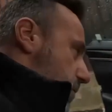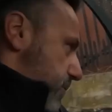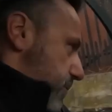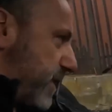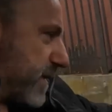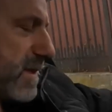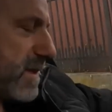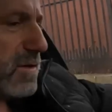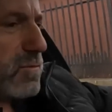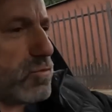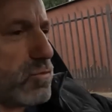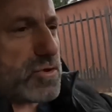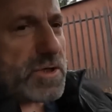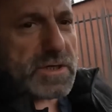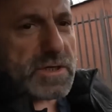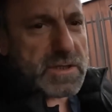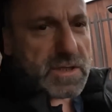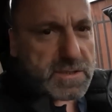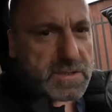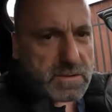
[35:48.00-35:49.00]
no, będę
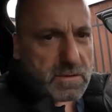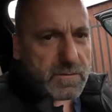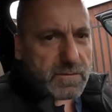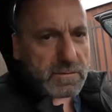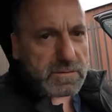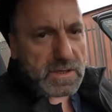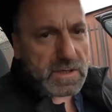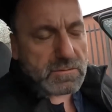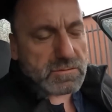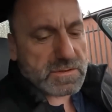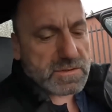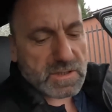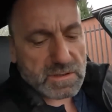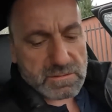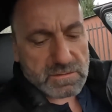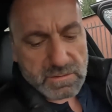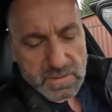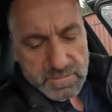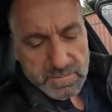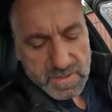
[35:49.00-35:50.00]
dłużej testował, tak
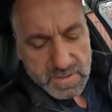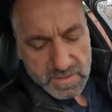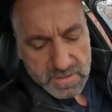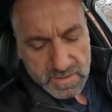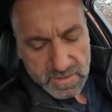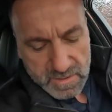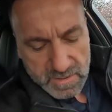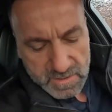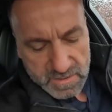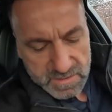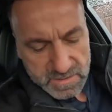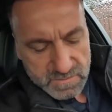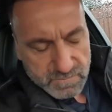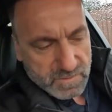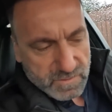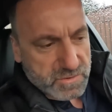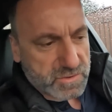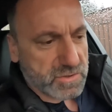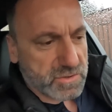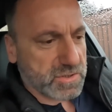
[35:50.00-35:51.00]
ustaliłem z
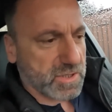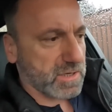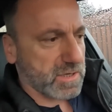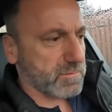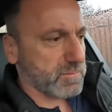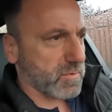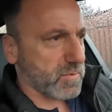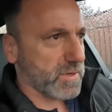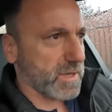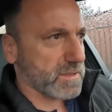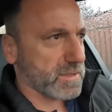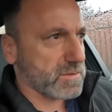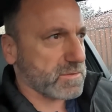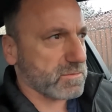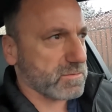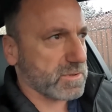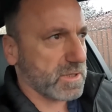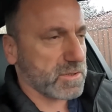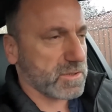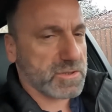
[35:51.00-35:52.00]
właścicielem
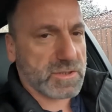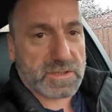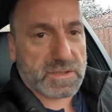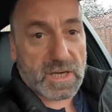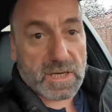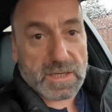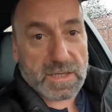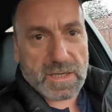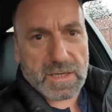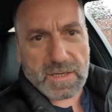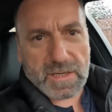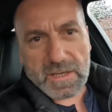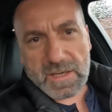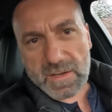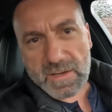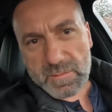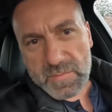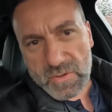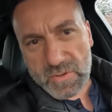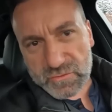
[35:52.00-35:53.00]
pojazdu, także tak,
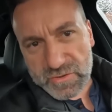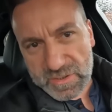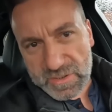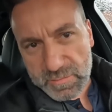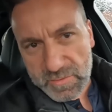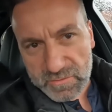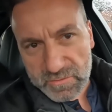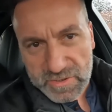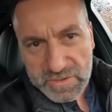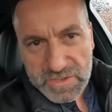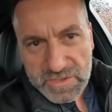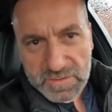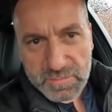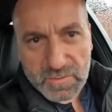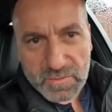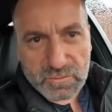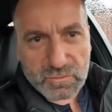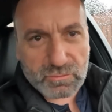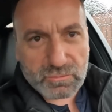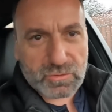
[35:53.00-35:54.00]
piątek, piąteczek,
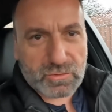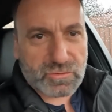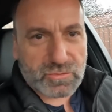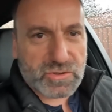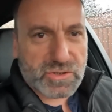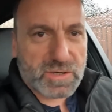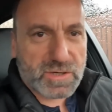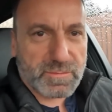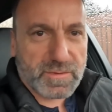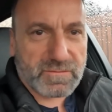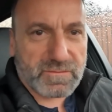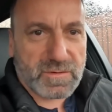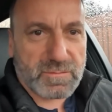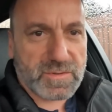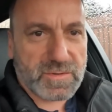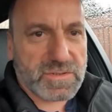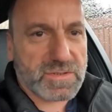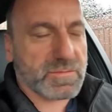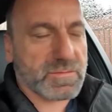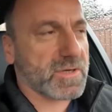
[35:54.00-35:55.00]
piątunią, dzisiaj pewnie
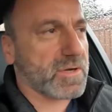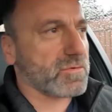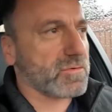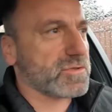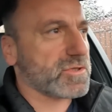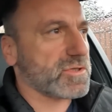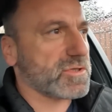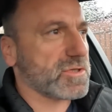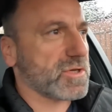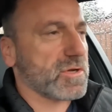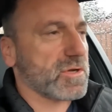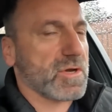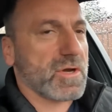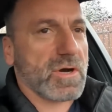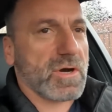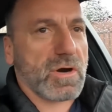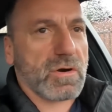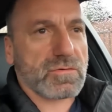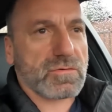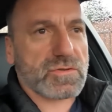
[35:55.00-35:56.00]
będziemy kończyć
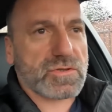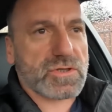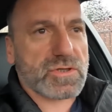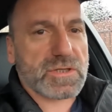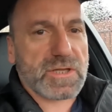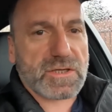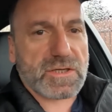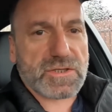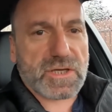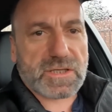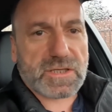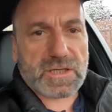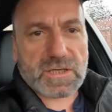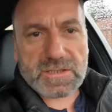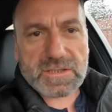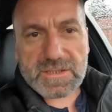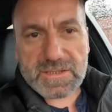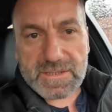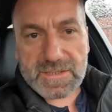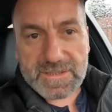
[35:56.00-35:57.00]
odcineczek,
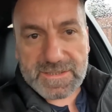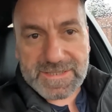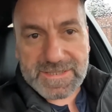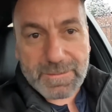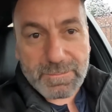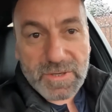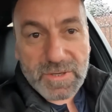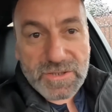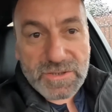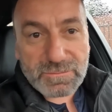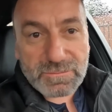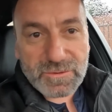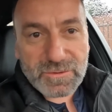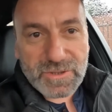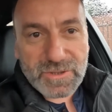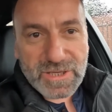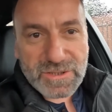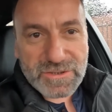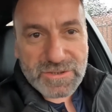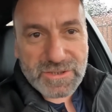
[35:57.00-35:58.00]
także zapraszam do
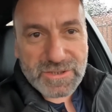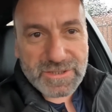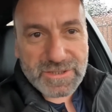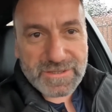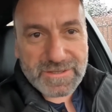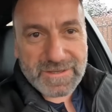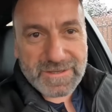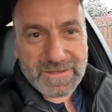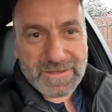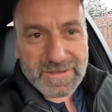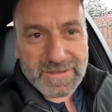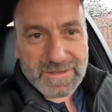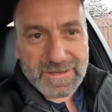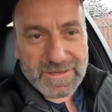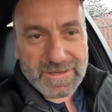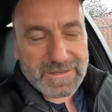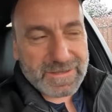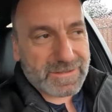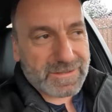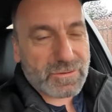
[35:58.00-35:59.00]
dalszej,
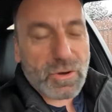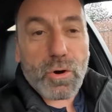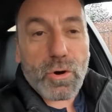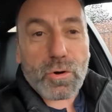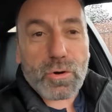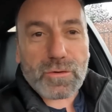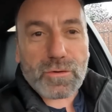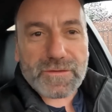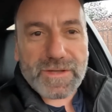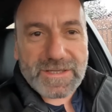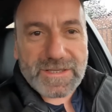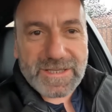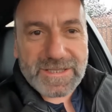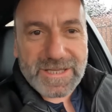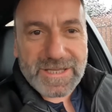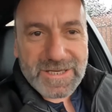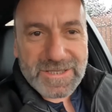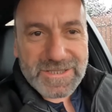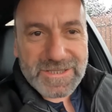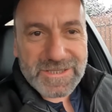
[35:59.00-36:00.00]
y, do oglądania
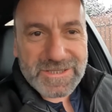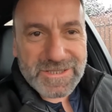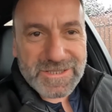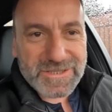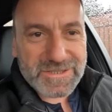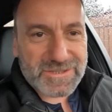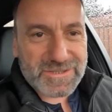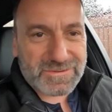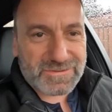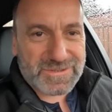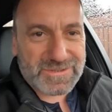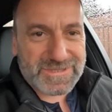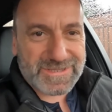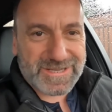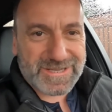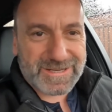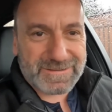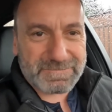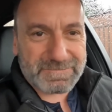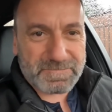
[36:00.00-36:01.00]
dalszej części
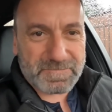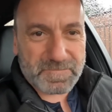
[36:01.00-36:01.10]
odcinka.